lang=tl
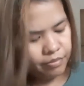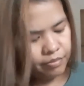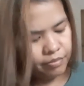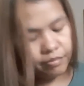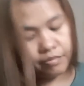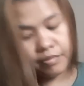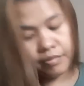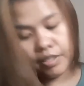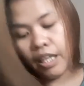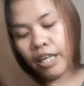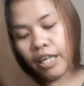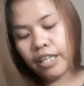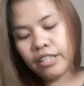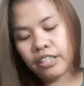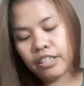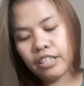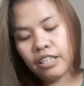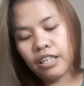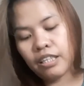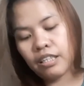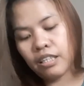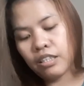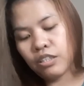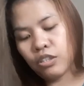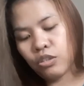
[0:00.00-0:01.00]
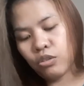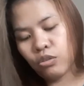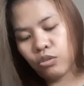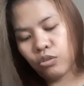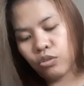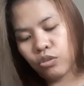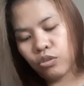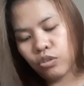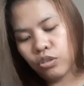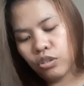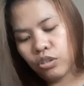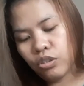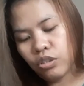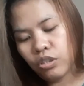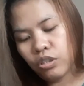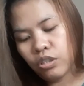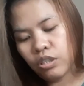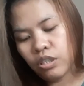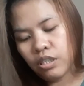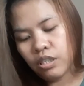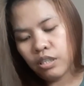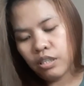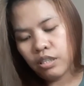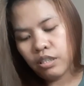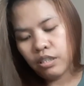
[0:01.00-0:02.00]
Mm, later na ito isunod.
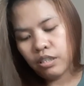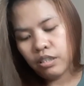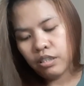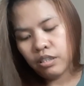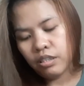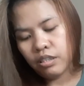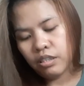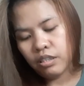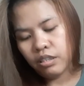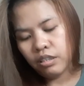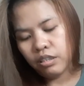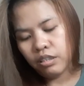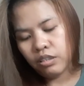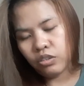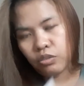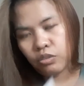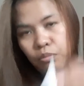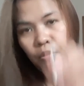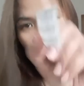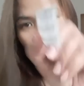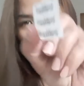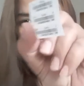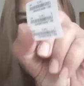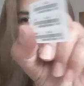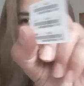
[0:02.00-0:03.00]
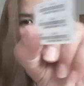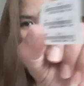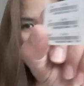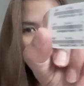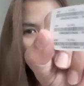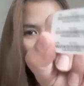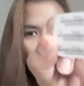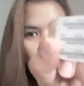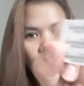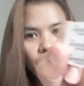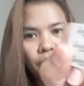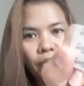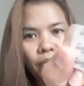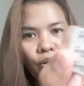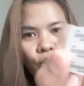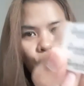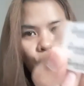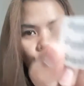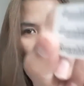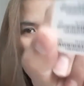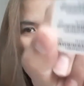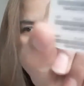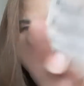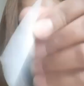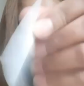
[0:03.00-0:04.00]
So, meron pa siyang ganyan,
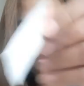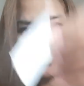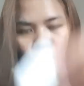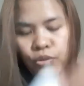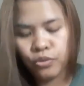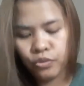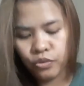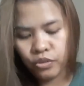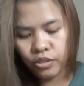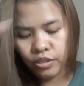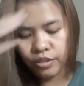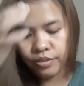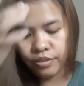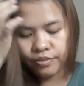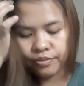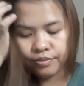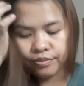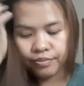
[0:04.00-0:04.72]
barcode-barcode.